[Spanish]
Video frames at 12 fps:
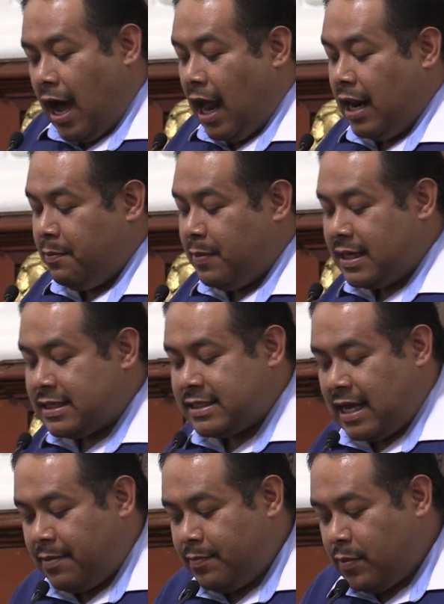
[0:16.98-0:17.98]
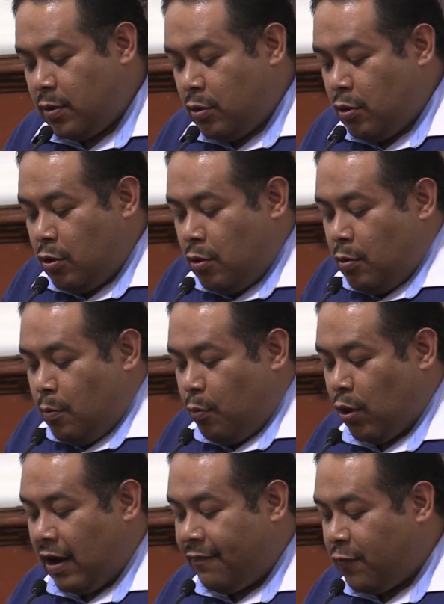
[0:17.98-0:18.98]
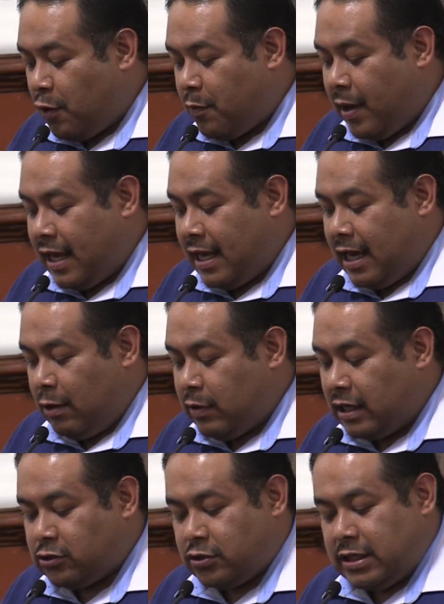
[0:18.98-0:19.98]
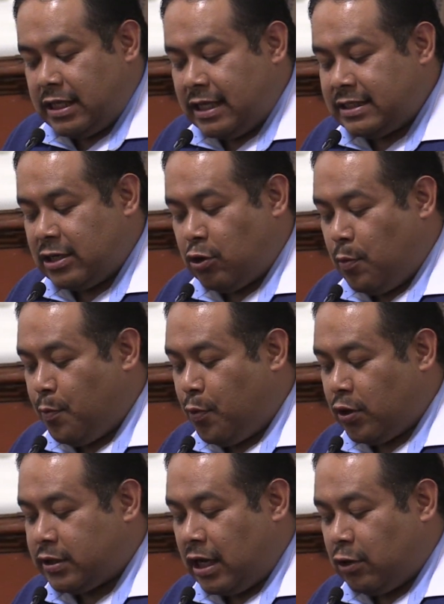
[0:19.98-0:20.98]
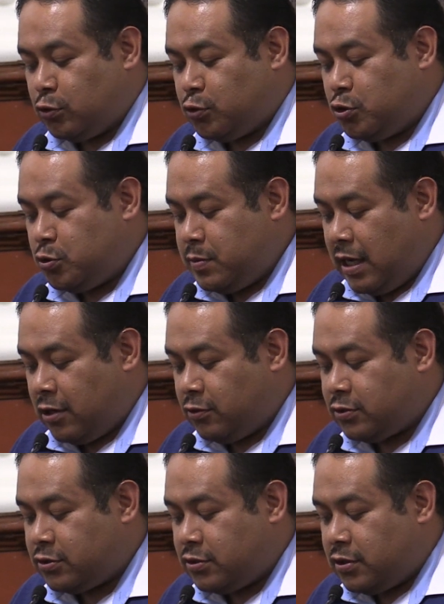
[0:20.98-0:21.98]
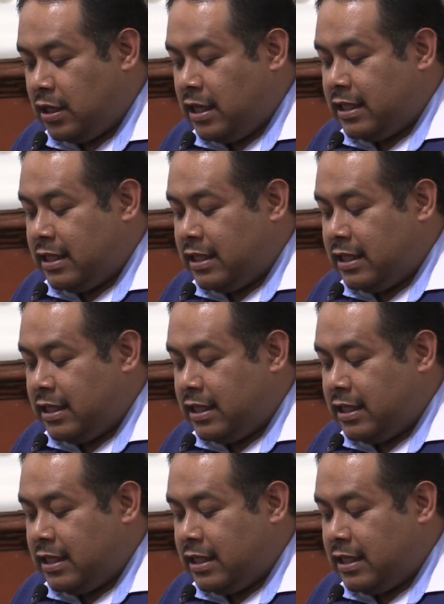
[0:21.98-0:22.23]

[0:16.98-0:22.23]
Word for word: A la inversa, por la forma en que una sociedad se comporta con sus viejos,